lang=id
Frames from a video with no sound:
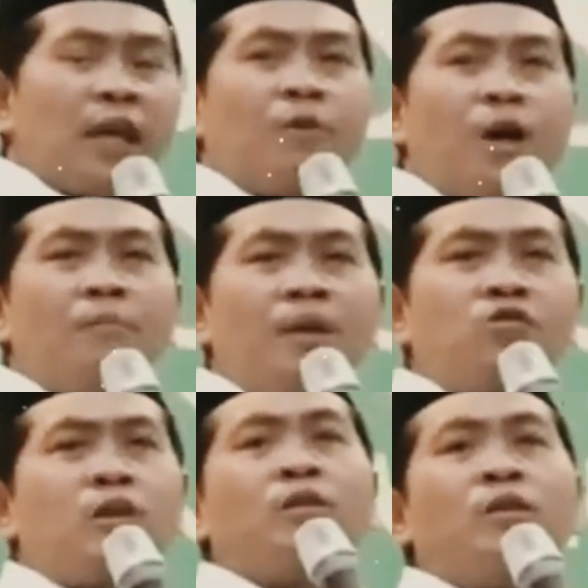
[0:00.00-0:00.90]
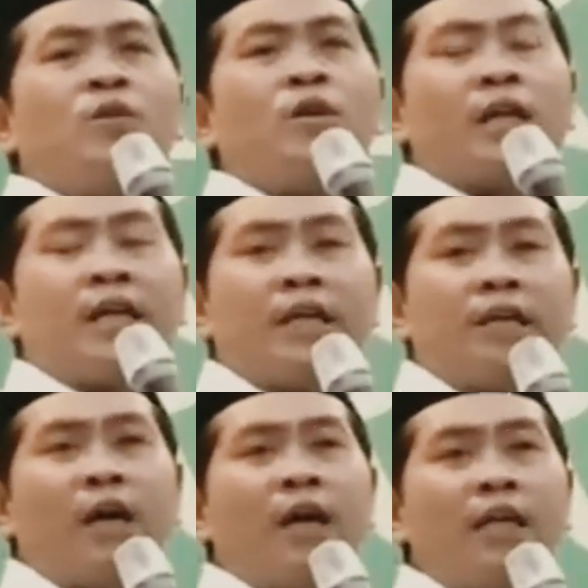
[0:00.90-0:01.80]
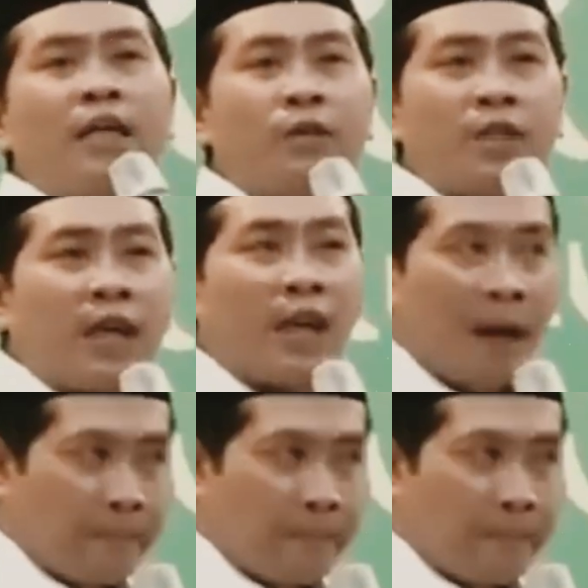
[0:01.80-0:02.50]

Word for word: Muhammad sallallahu alaihi wa alihi wasallam.